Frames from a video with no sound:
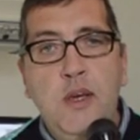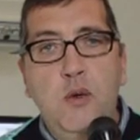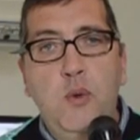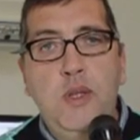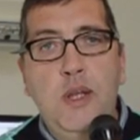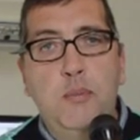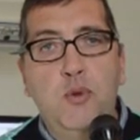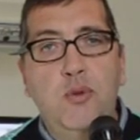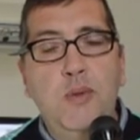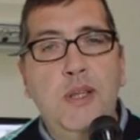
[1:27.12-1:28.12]
Quindi la
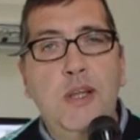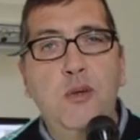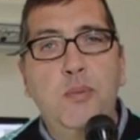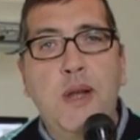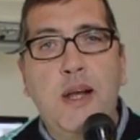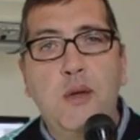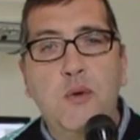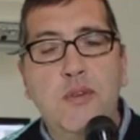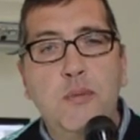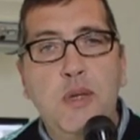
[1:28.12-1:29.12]
possibilità di operare
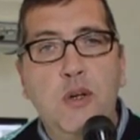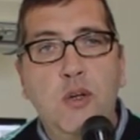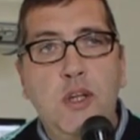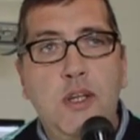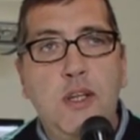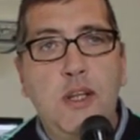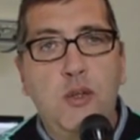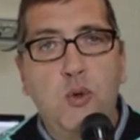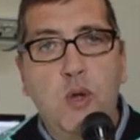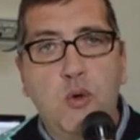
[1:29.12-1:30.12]
questi piccolini
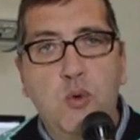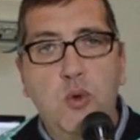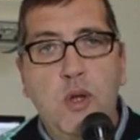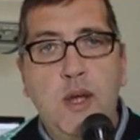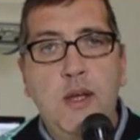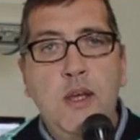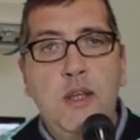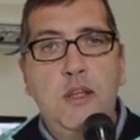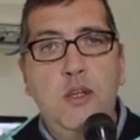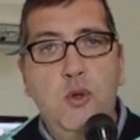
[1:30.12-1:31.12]
dentro una culla,
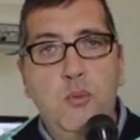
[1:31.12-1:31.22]
di non